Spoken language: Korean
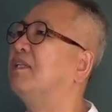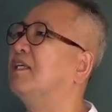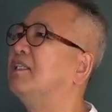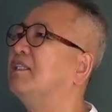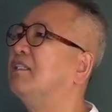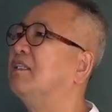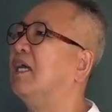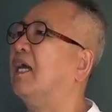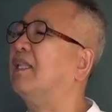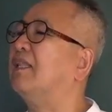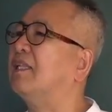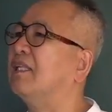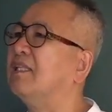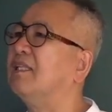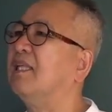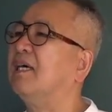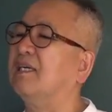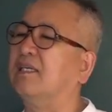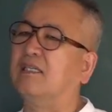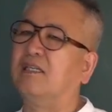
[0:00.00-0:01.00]
되지
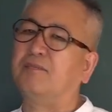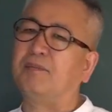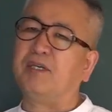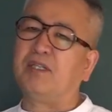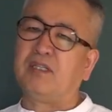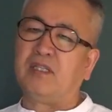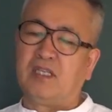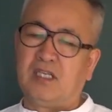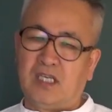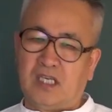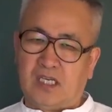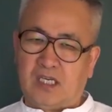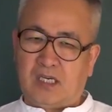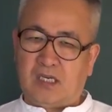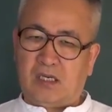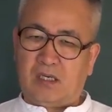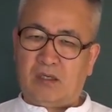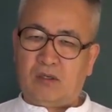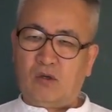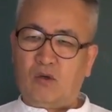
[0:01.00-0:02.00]
않는다 그러면
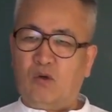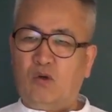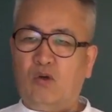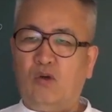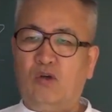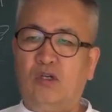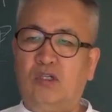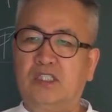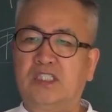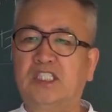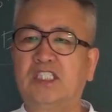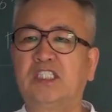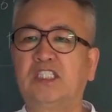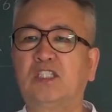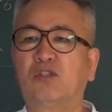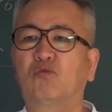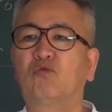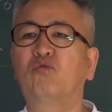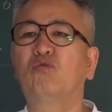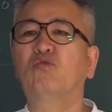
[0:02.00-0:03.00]

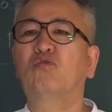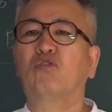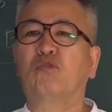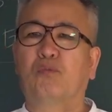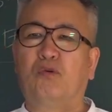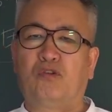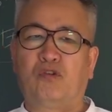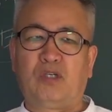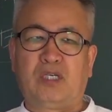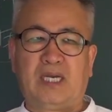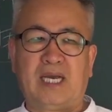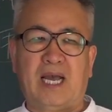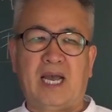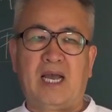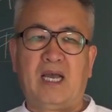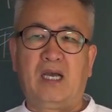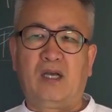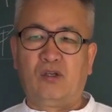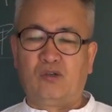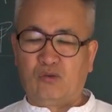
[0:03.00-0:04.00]
지지 궁으로 보든가
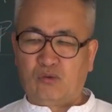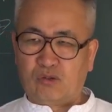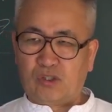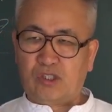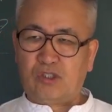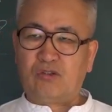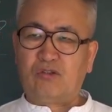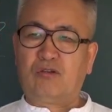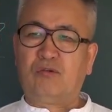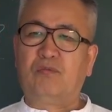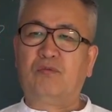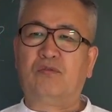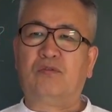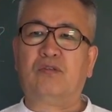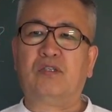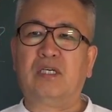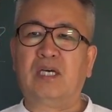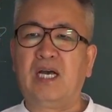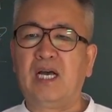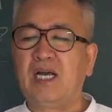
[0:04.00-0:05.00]
육신으로
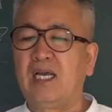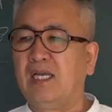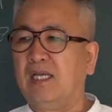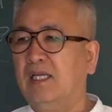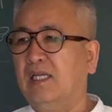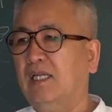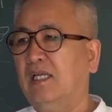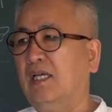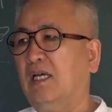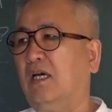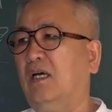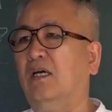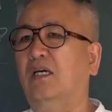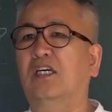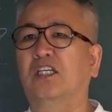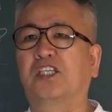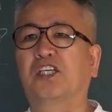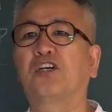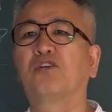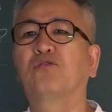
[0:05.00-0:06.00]
보든가
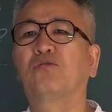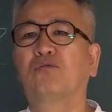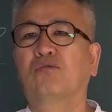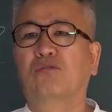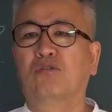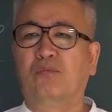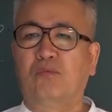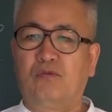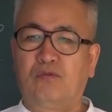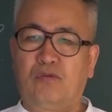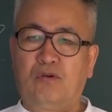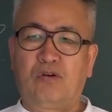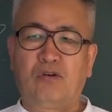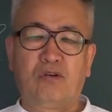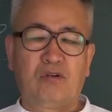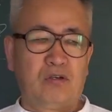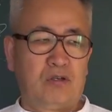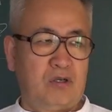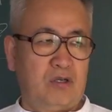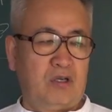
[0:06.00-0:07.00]
격국으로
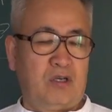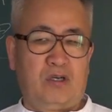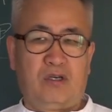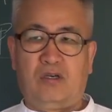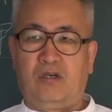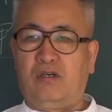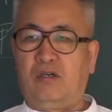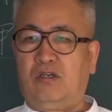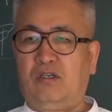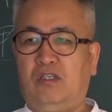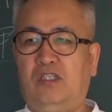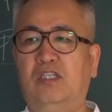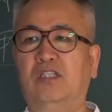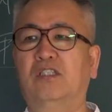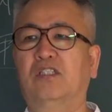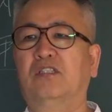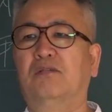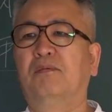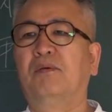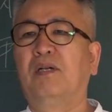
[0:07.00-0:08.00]
보도록
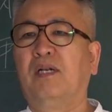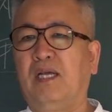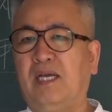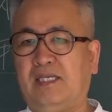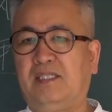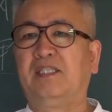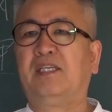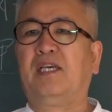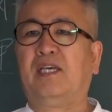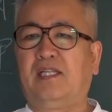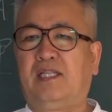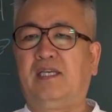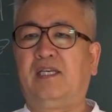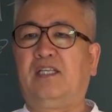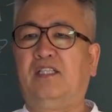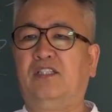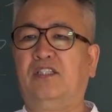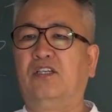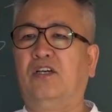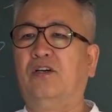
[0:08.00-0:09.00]
연습을 하셔야
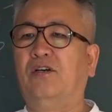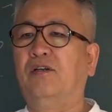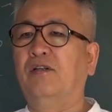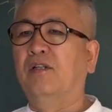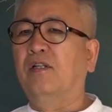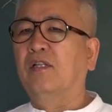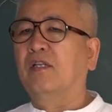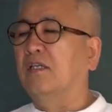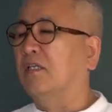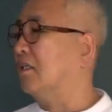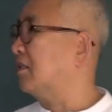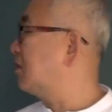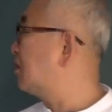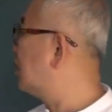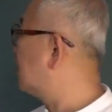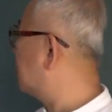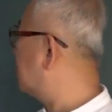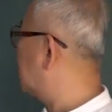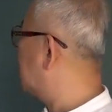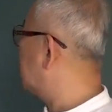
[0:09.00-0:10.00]
되겠죠. 그래서
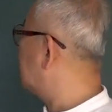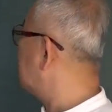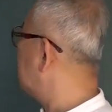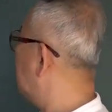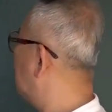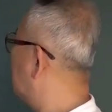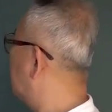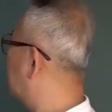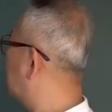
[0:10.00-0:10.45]
일단은